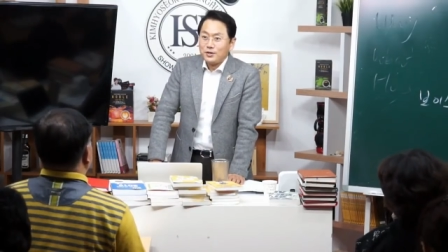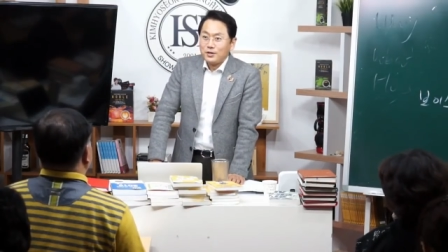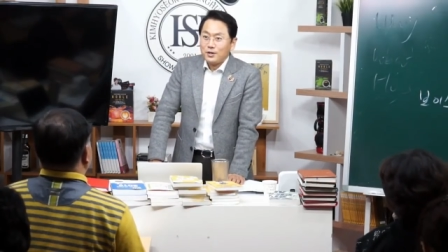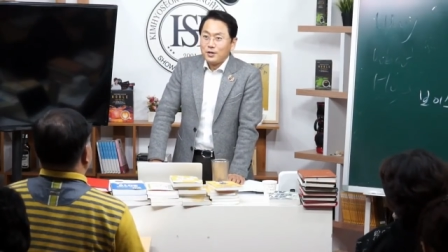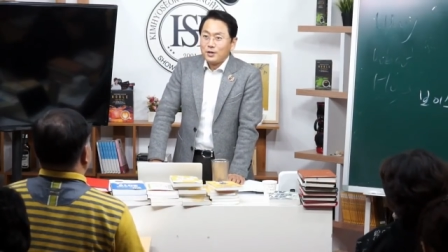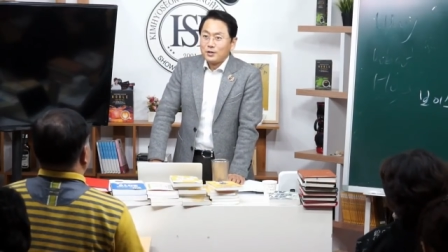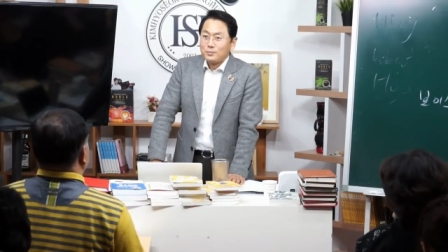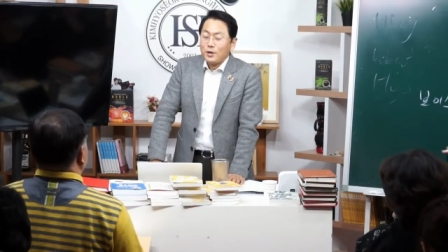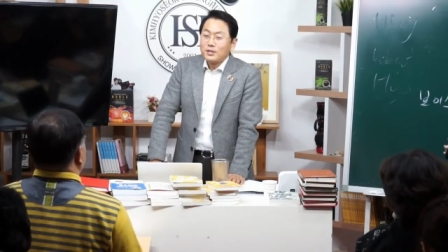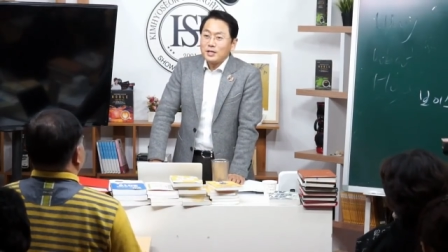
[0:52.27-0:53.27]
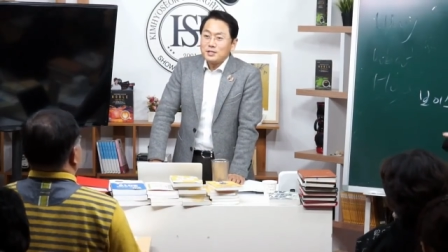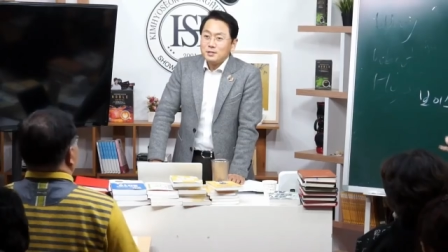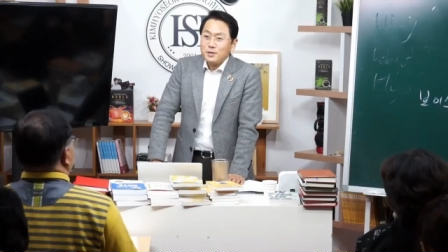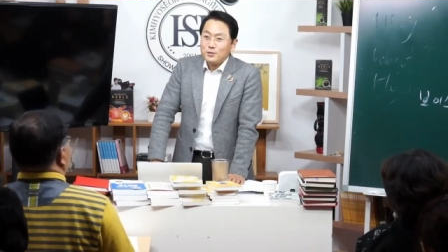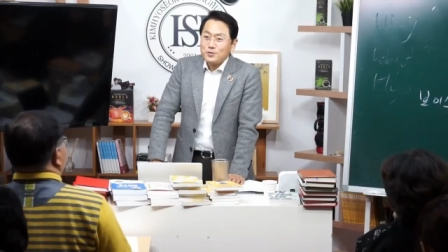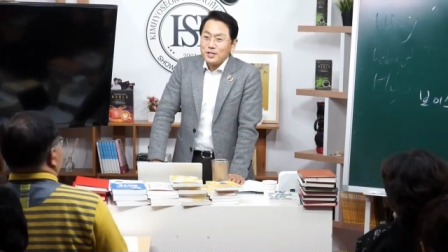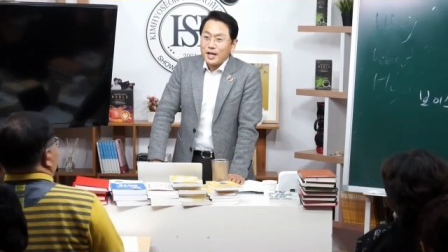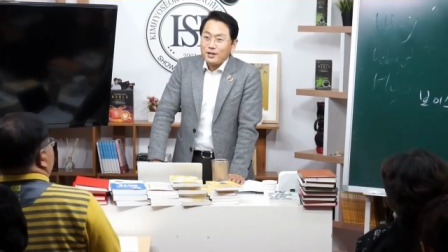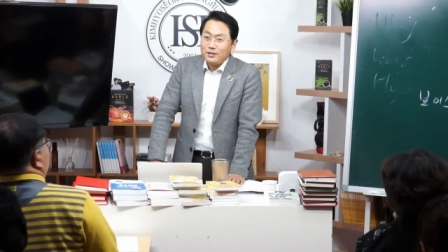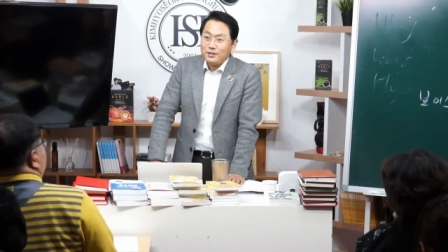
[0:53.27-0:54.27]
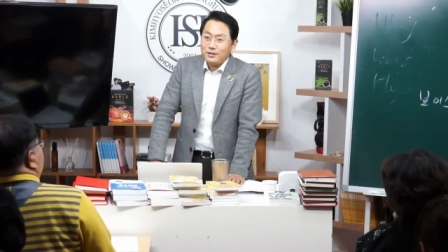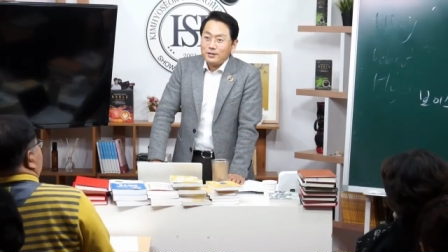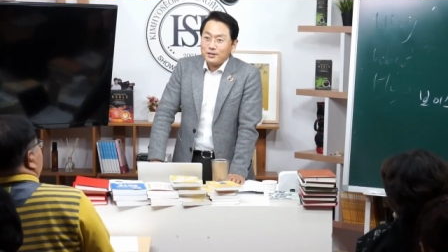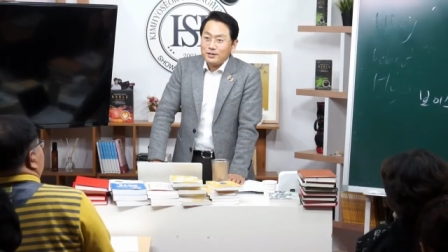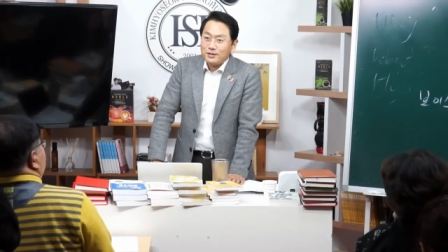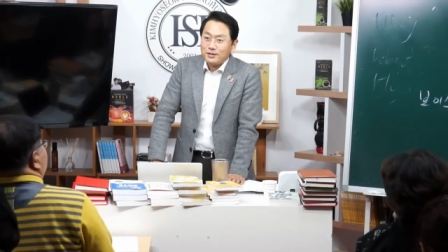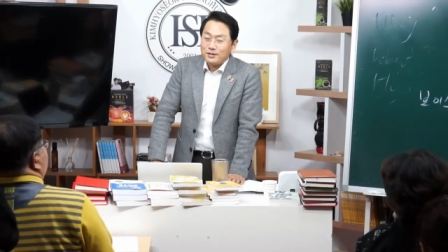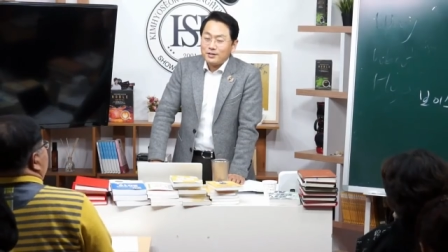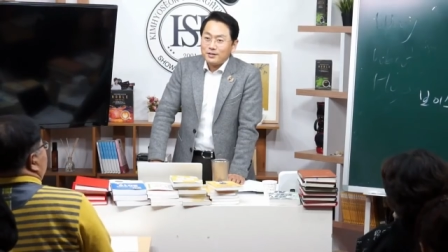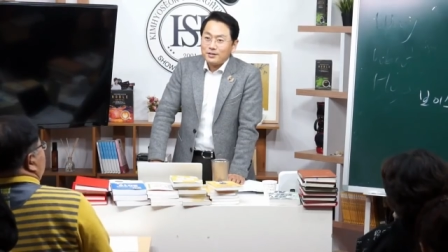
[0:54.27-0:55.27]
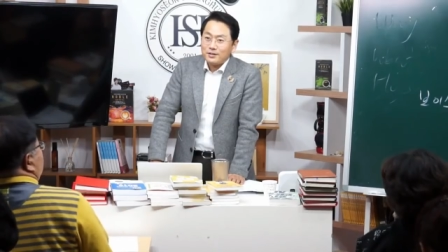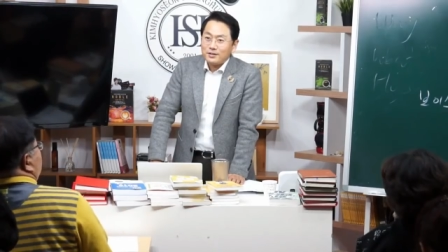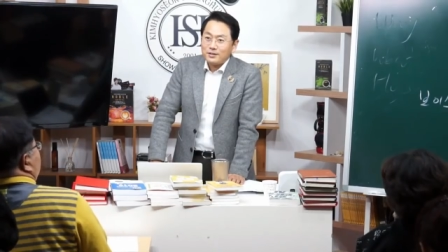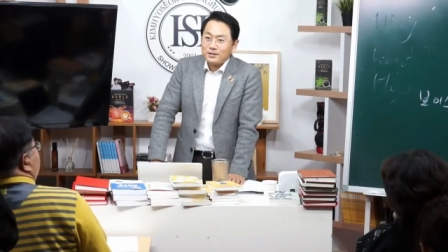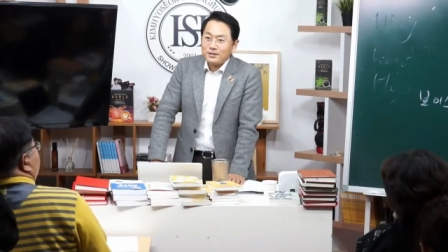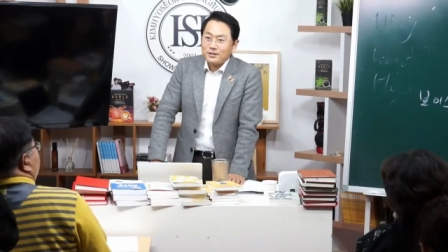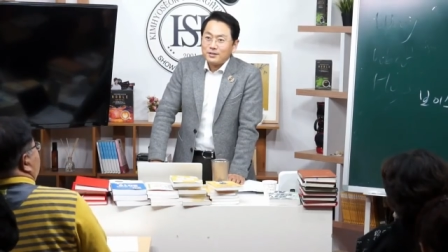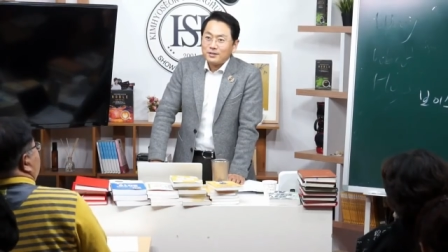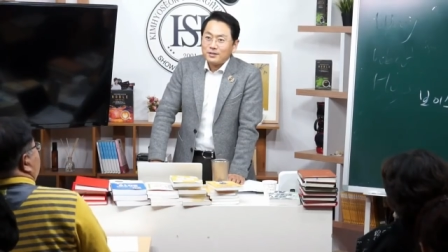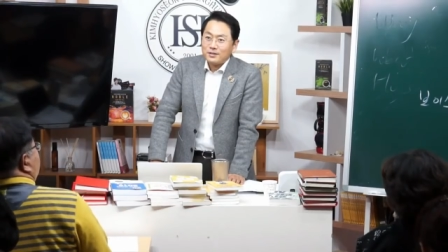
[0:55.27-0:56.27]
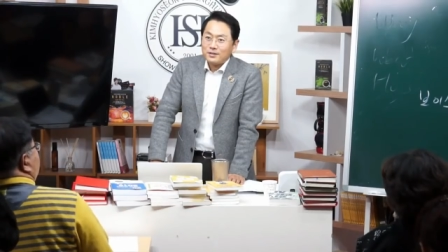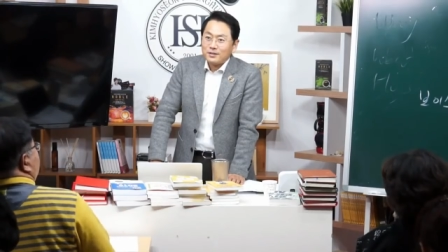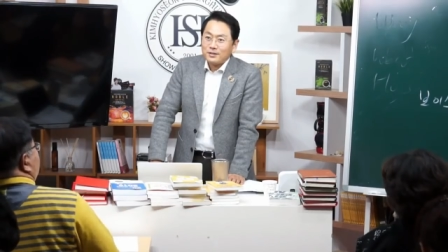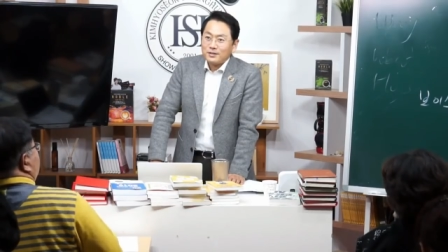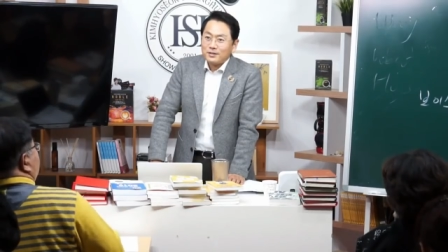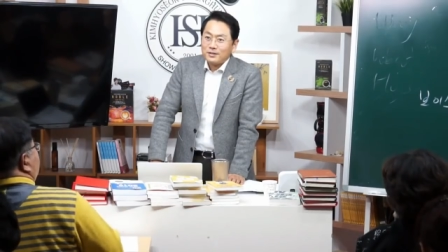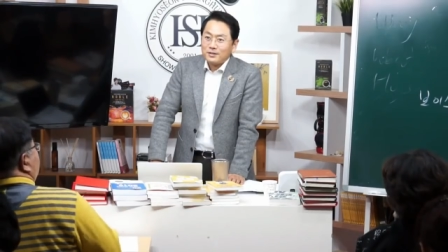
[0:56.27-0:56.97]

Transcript: 네. 그 몇 가지를 배울 수 있나요? 과목마다 틀립니다.